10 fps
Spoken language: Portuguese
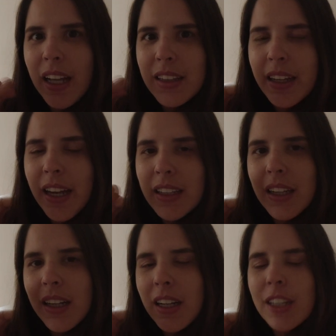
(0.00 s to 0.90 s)
Aquela
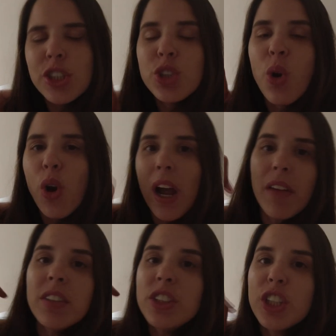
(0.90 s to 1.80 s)
tranca que a gente
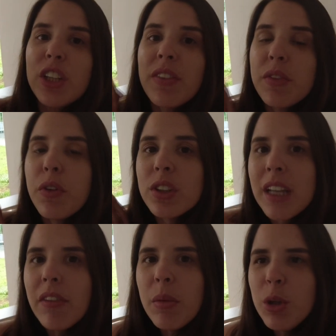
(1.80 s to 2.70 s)
colocava, a gente achava que
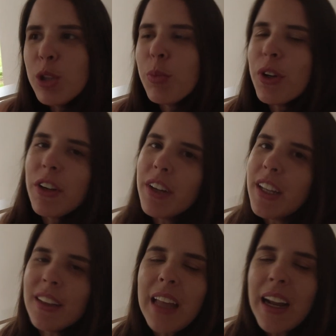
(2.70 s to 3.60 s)
forçava muito, porque eu
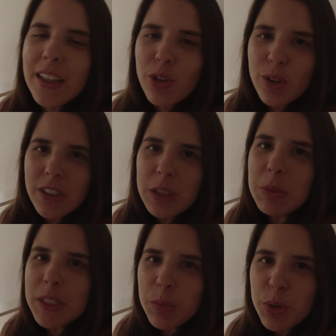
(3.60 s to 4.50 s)
queria tacar todas as
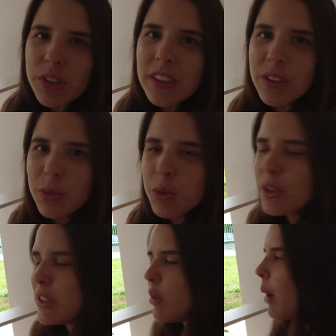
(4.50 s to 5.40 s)
minhas blusinhas do mundo dentro do